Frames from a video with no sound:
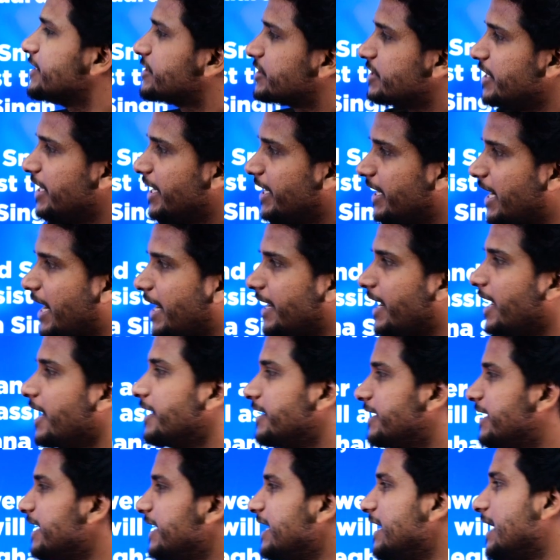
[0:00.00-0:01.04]
स्नेराना
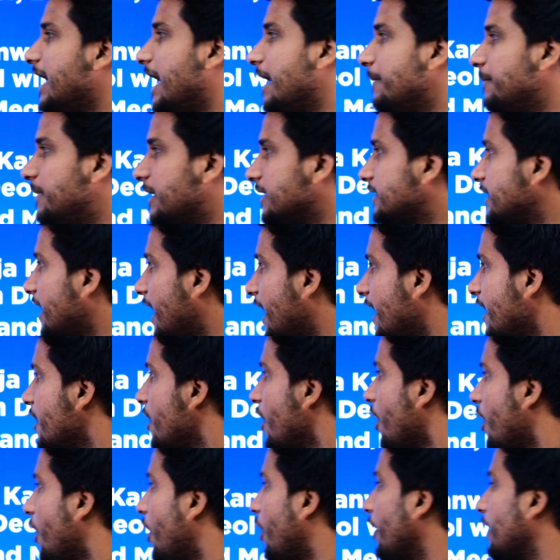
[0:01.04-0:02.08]
डी हेमलता
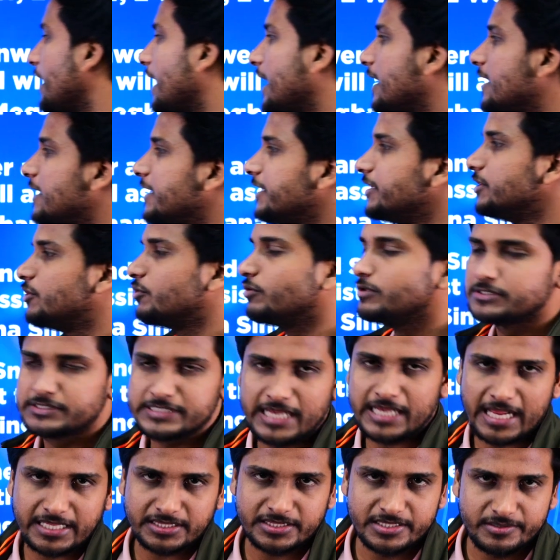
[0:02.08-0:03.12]
और हरलिन दोल
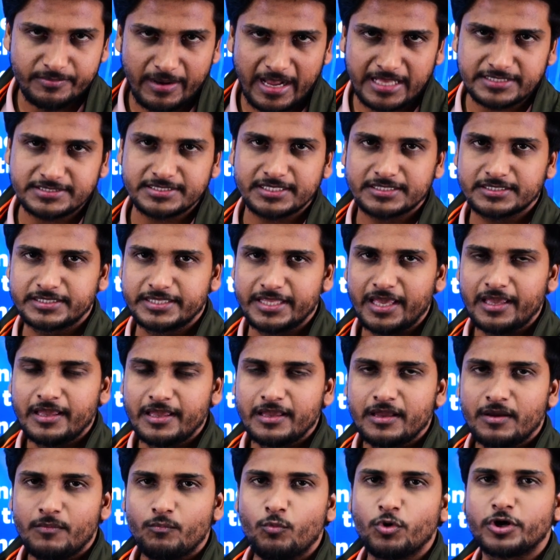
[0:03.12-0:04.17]
साथ निभा सकती हैं
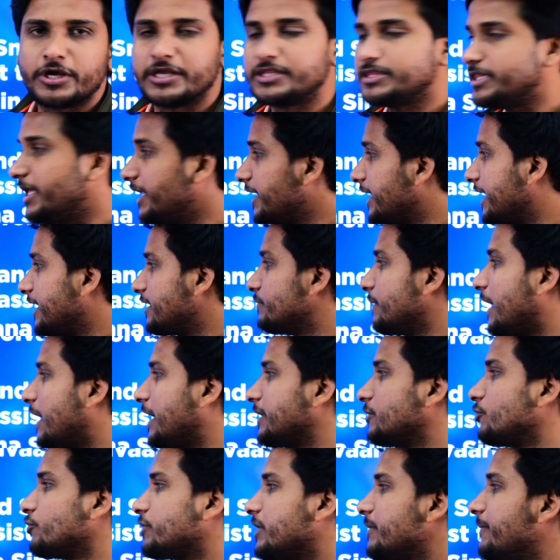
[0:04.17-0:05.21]
मुख्य तेन
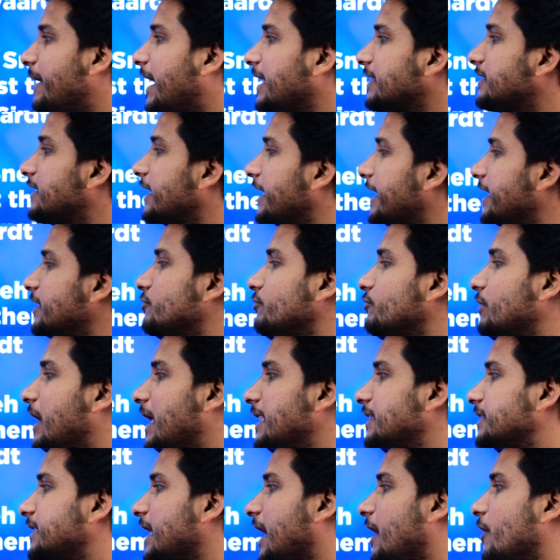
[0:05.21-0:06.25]
गेंदबाजों की बात करें तो
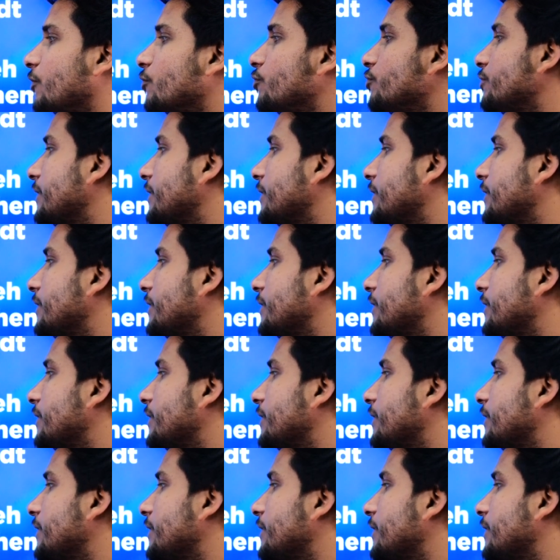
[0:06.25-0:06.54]
एलताहू